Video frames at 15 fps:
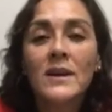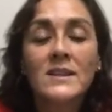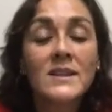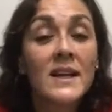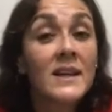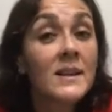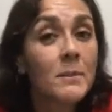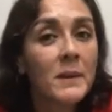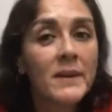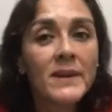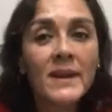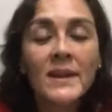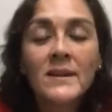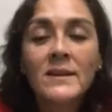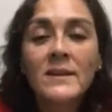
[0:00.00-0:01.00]
están
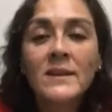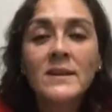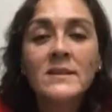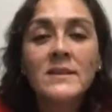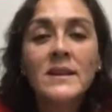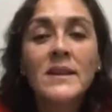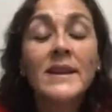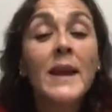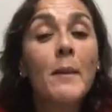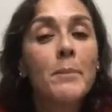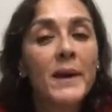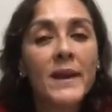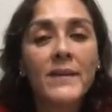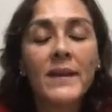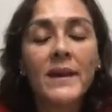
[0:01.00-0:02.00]
independientes y
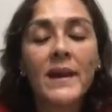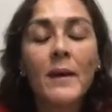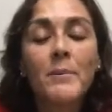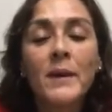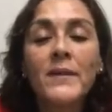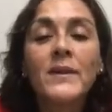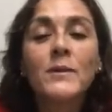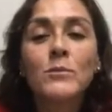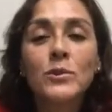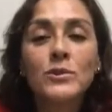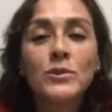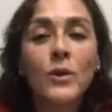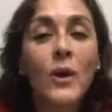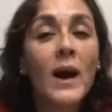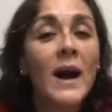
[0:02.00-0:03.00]
aprenden, aprenden
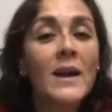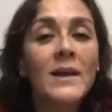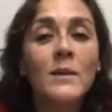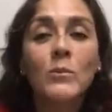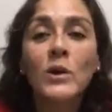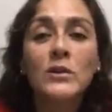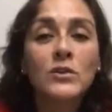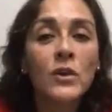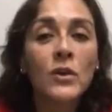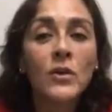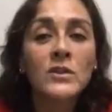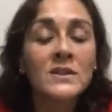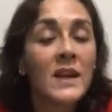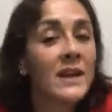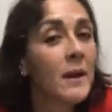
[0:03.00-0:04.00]
mucho. Animo a
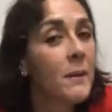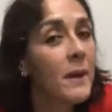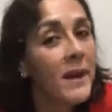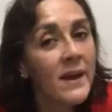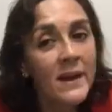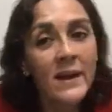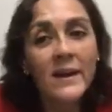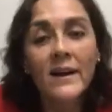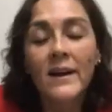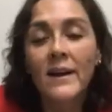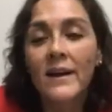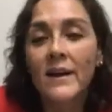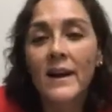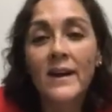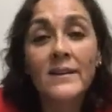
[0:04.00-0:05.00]
todos a que vengan
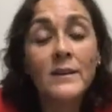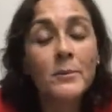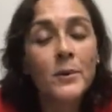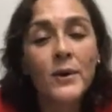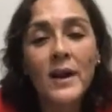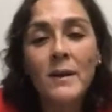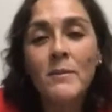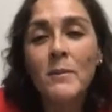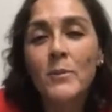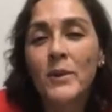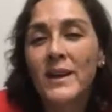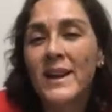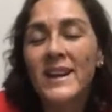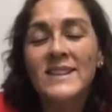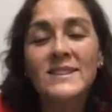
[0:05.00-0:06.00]
a, a este programa
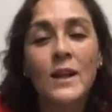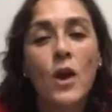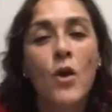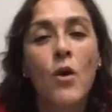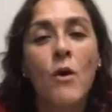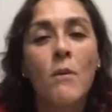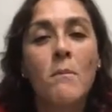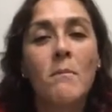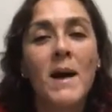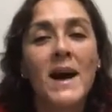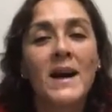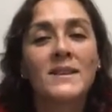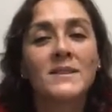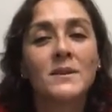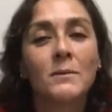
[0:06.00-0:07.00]
porque es lo
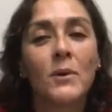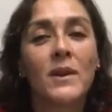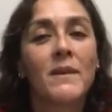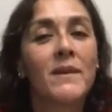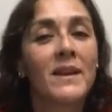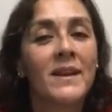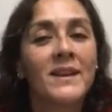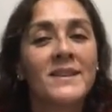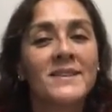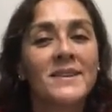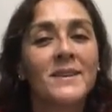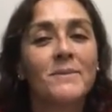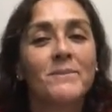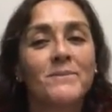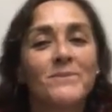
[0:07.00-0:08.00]
máximo, de verdad que
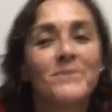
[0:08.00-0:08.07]
sí.